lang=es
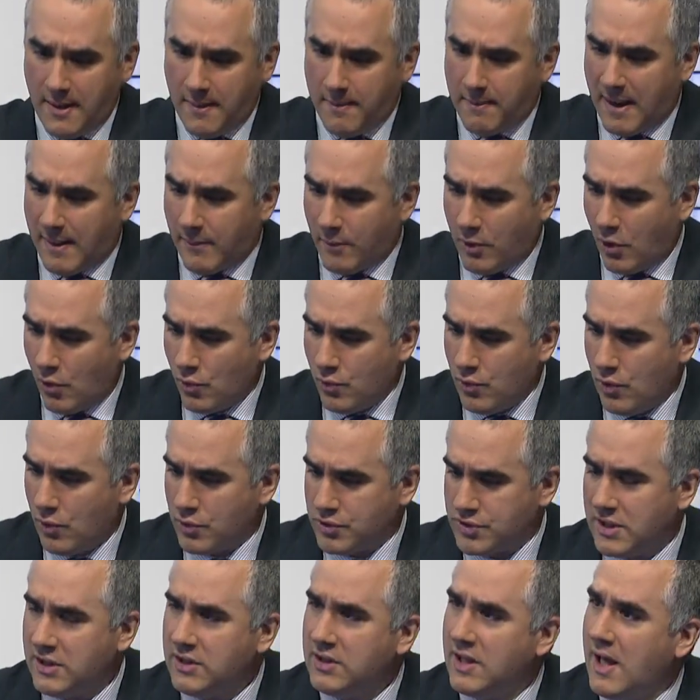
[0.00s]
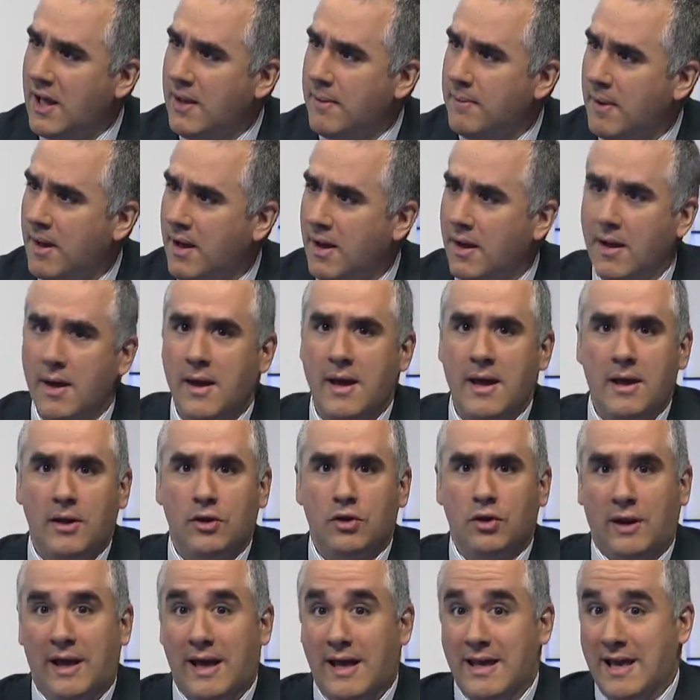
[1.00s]
Vamos a un nuevo sistema,
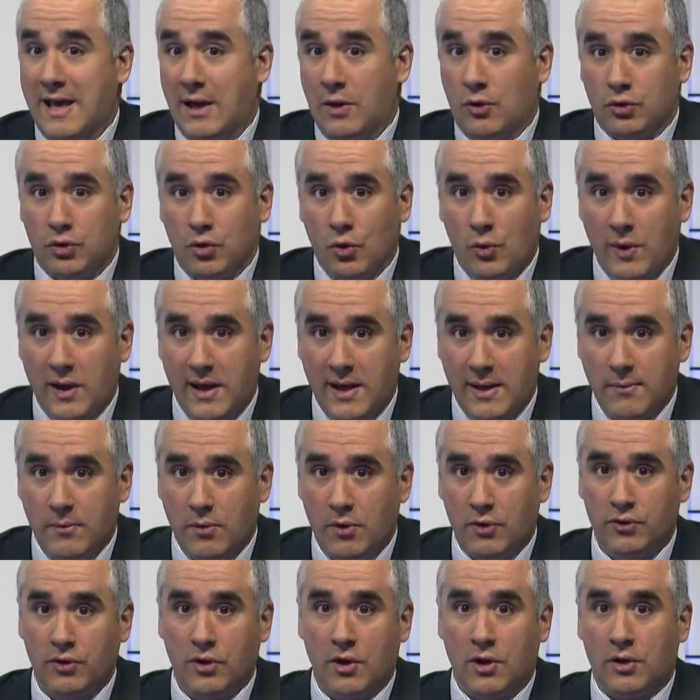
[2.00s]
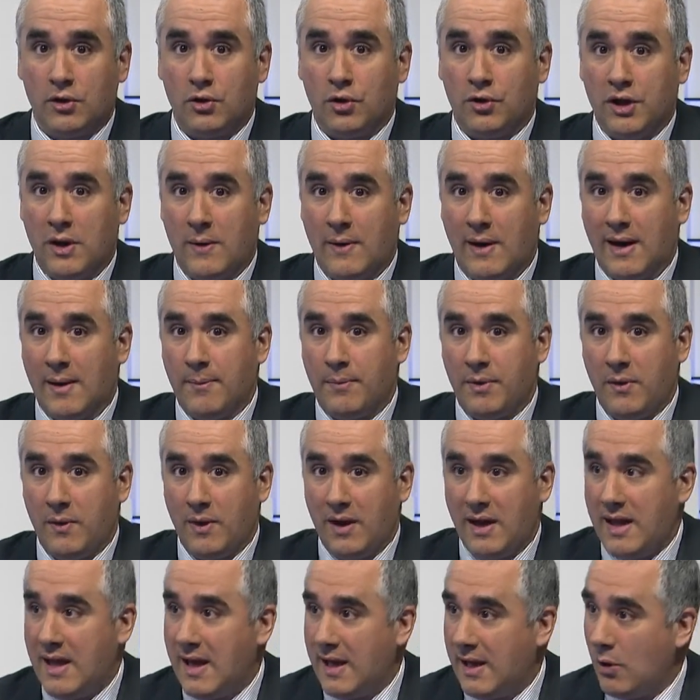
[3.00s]
que ya lo tuvimos, donde van a
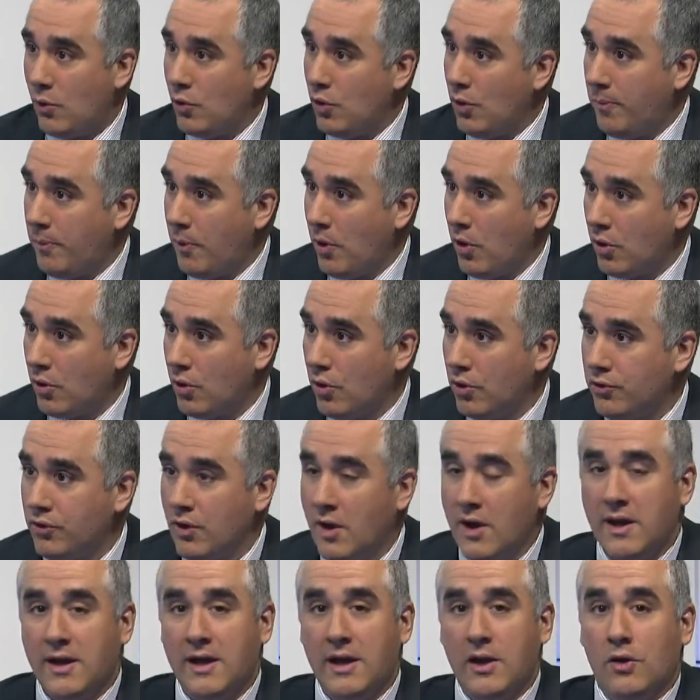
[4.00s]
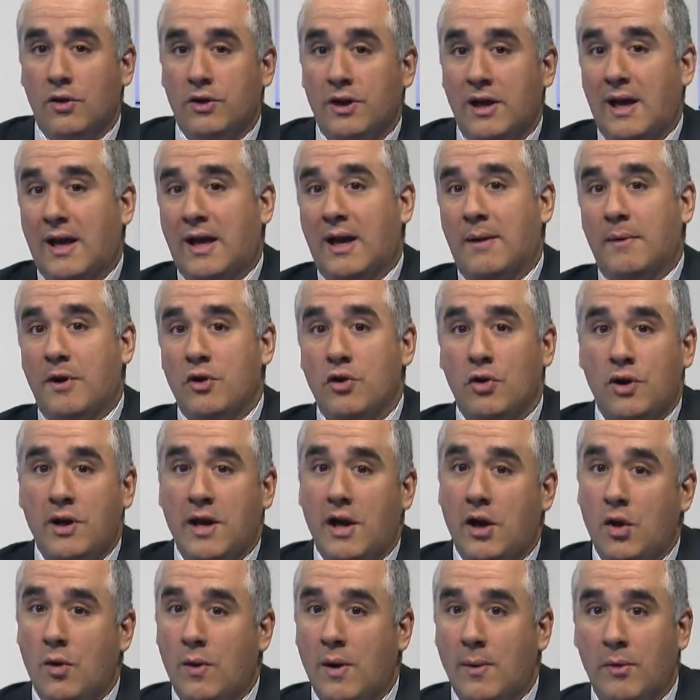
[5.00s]
privilegiar a unos pocos y donde la gran
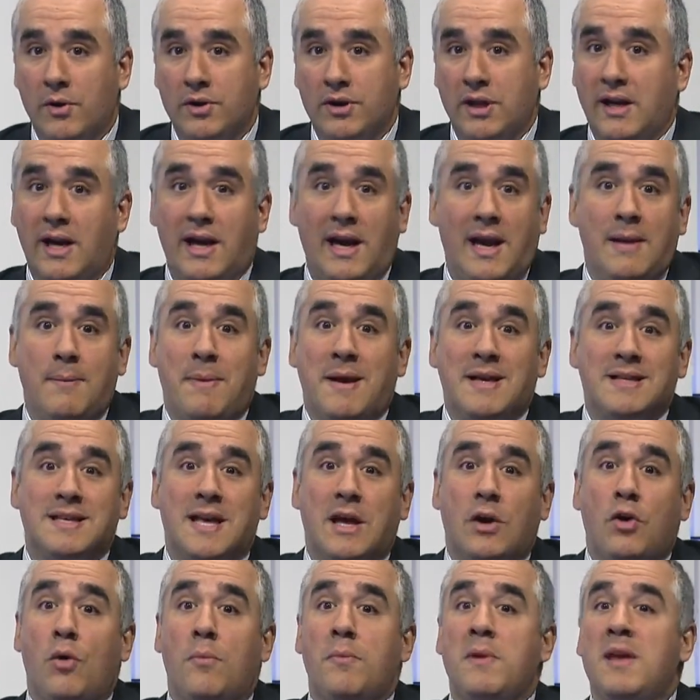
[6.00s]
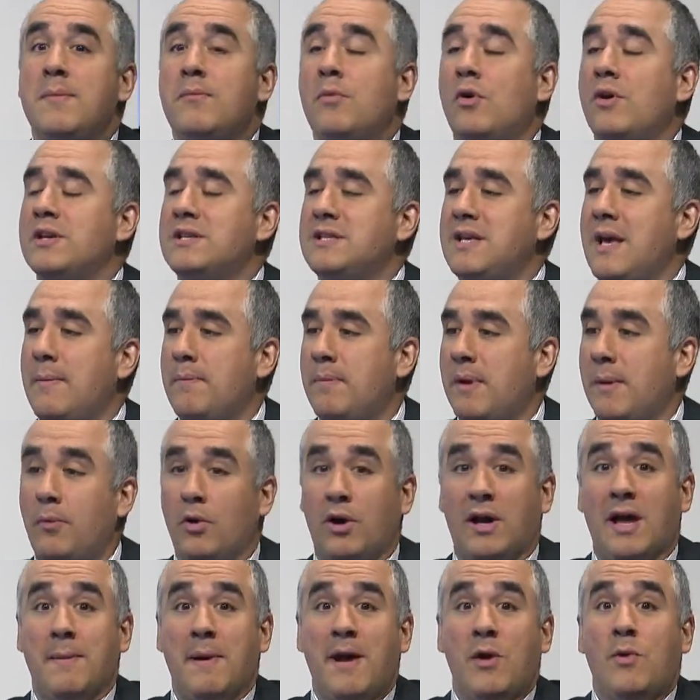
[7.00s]
mayoría no vamos a tener, va a ser lo mismo de siempre,
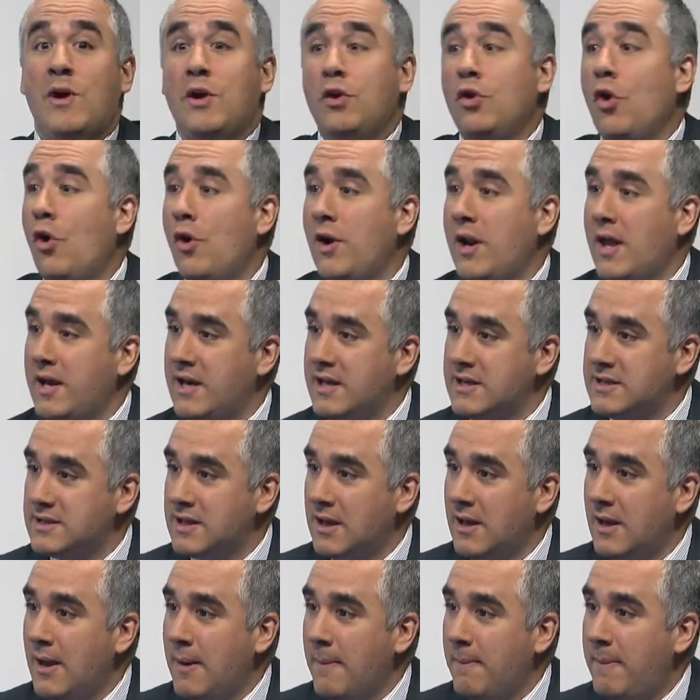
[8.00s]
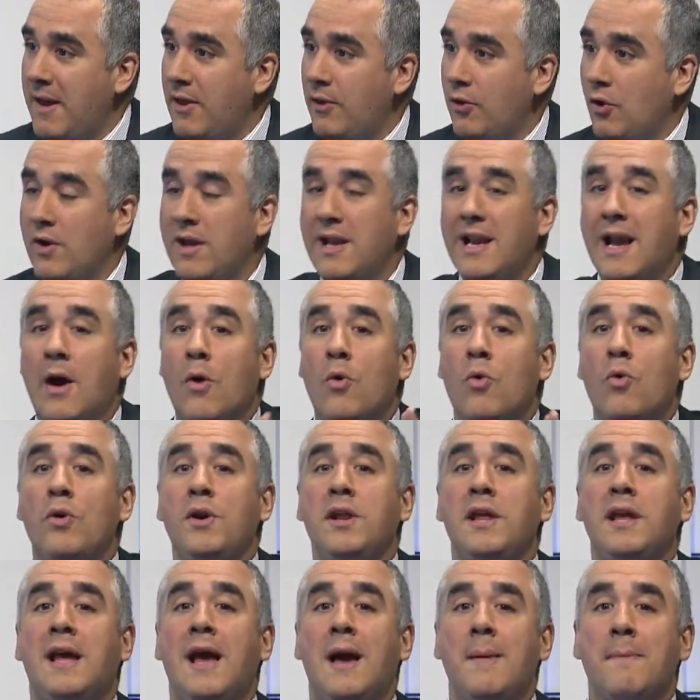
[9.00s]
porque además no hay dólares. Pedro, y la
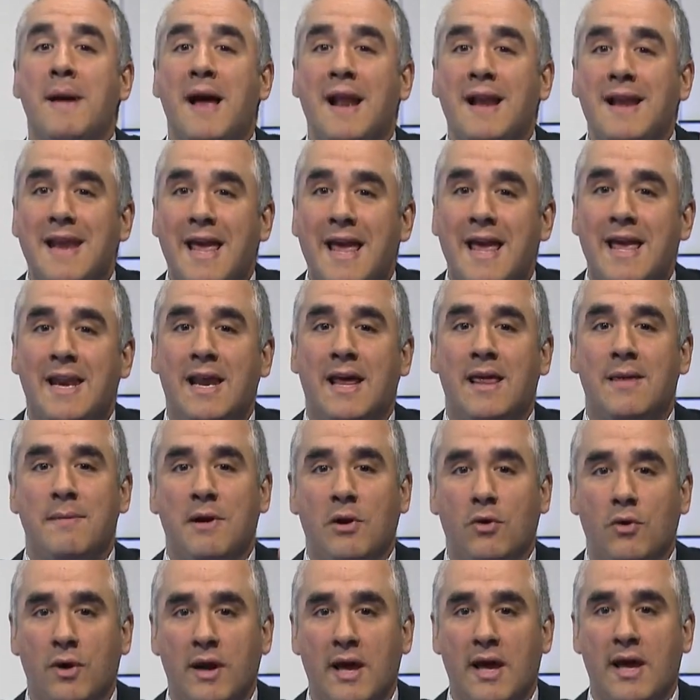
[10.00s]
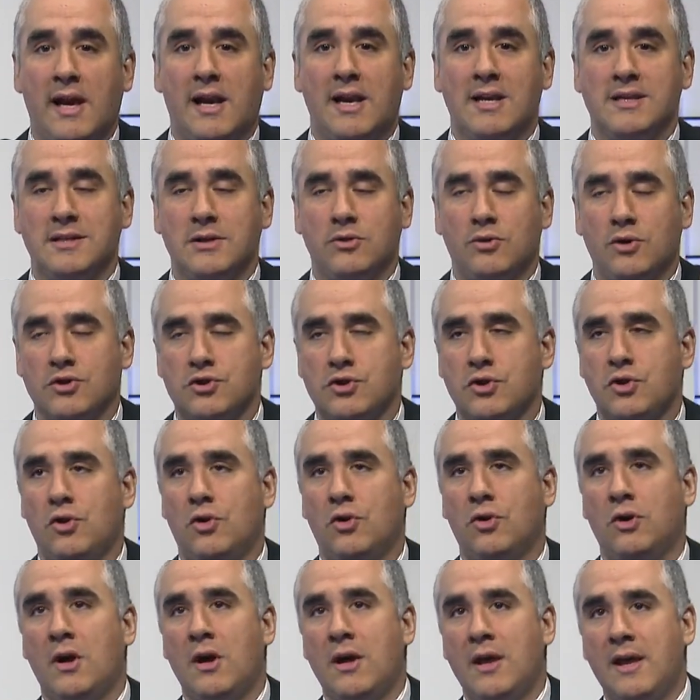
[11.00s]
única manera de mejorar la
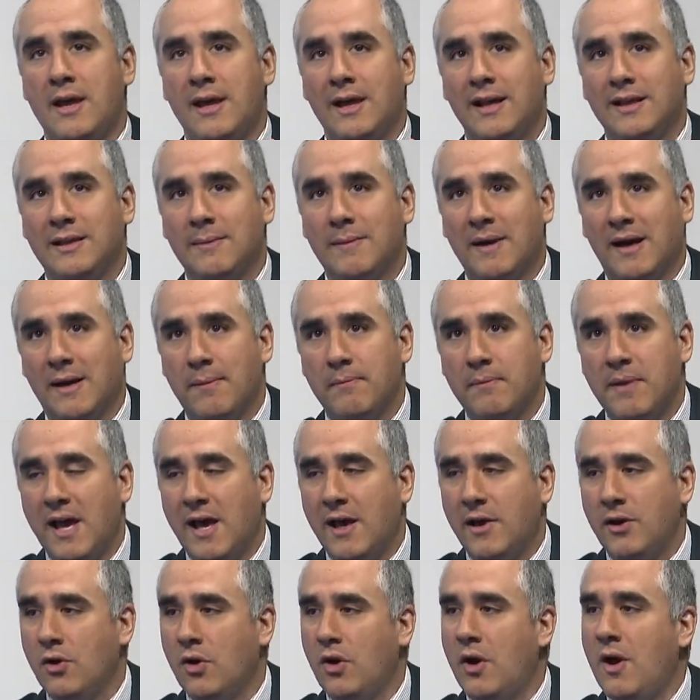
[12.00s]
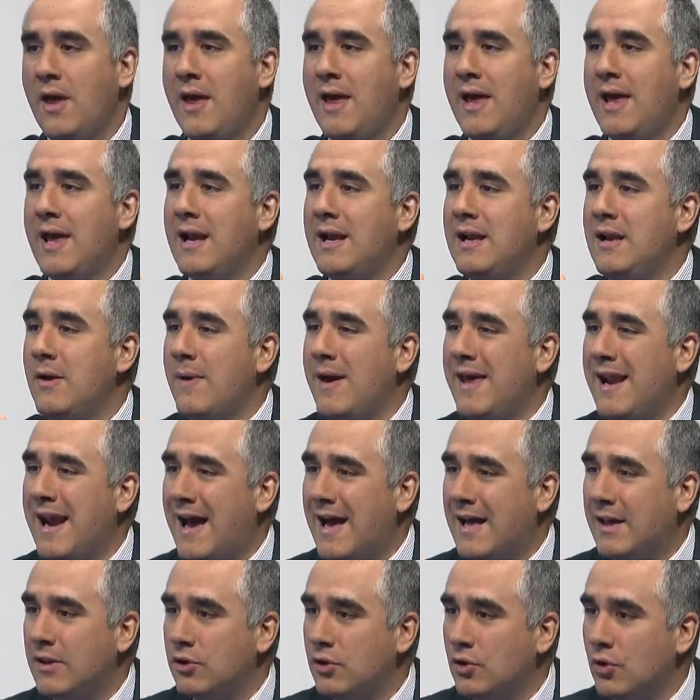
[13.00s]
situación en el tema cambiario es,
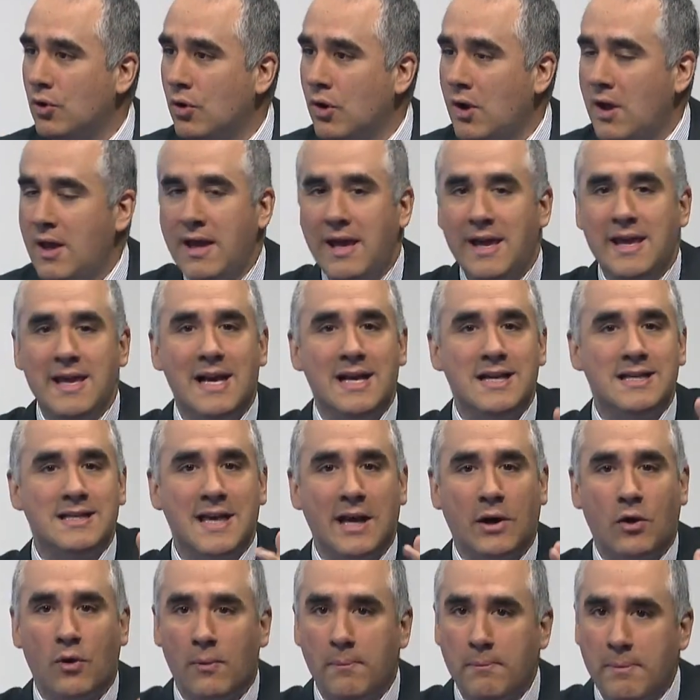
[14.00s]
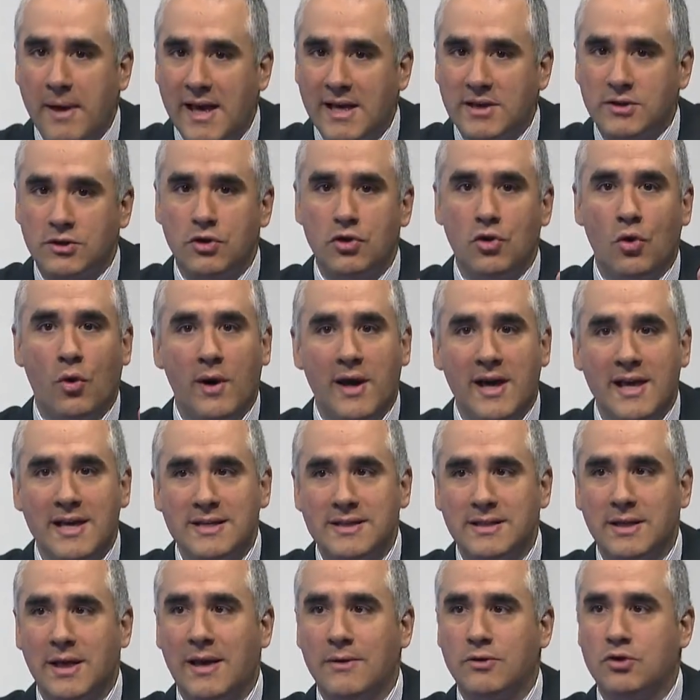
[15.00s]
liberando. Y el second best no
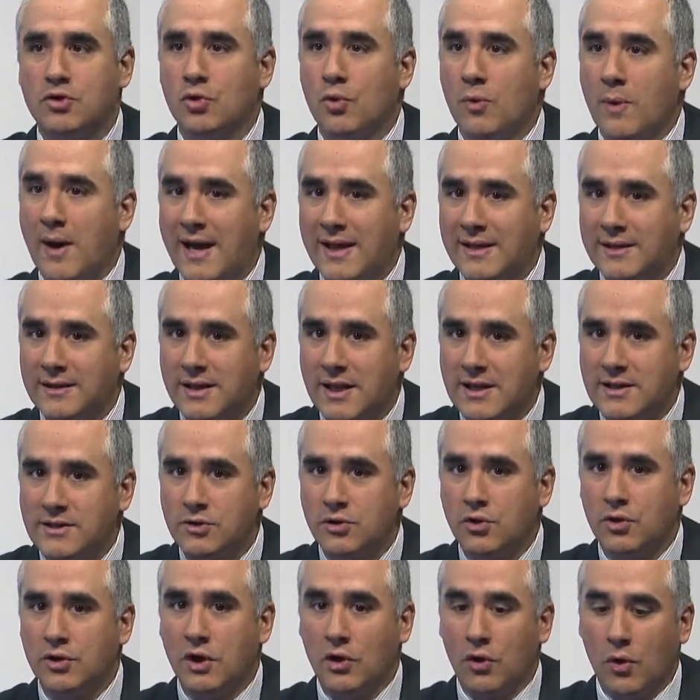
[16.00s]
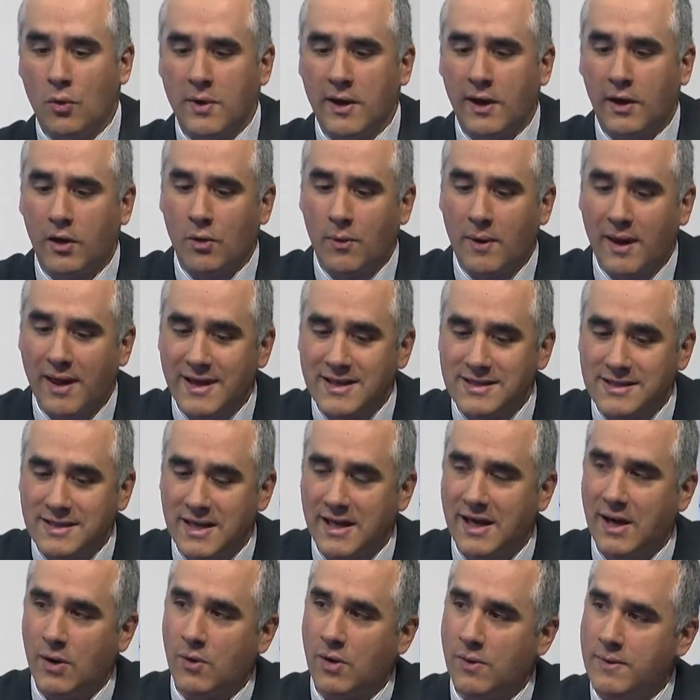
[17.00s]
es subastas donde el gobierno va a
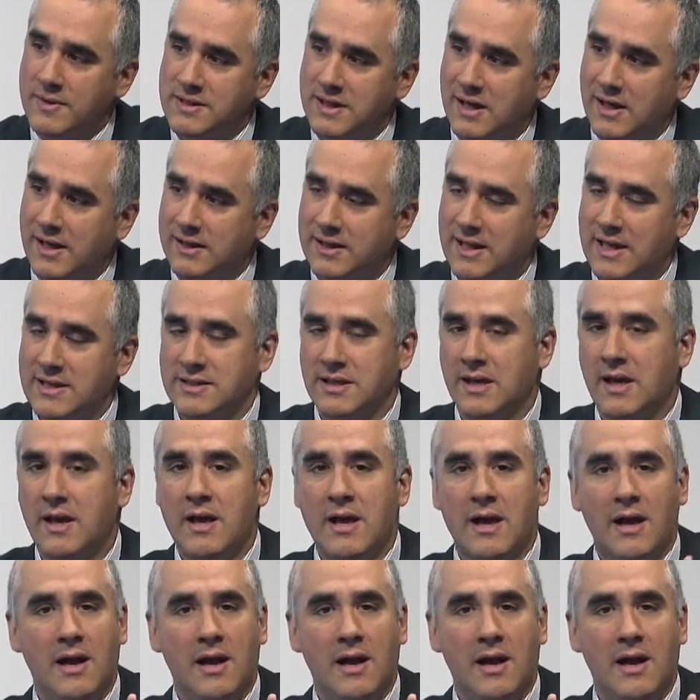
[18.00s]
decir a cuál va a ser la tasa.